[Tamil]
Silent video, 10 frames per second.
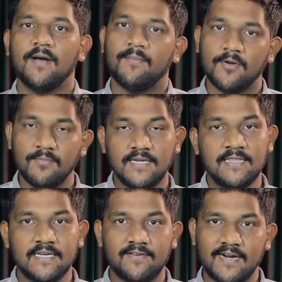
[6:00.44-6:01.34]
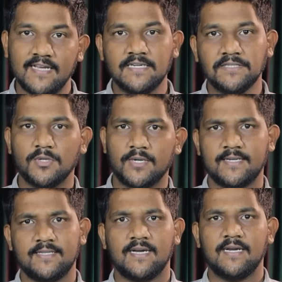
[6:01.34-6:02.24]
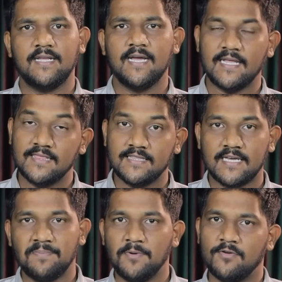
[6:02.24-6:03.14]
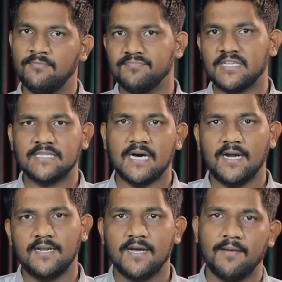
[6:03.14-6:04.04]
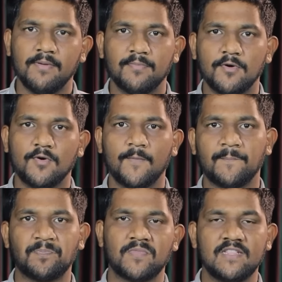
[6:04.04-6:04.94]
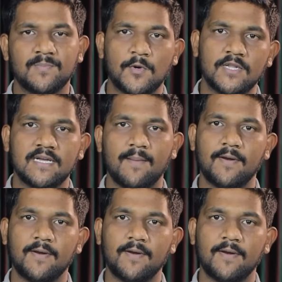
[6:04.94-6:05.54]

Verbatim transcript: அப்புறம் இந்த வழக்கை தொடர்ந்தாங்க இல்லையா அந்த தரப்புக்கும் அந்த ஆர்டர் காப்பி போகும் இது போனதுக்கு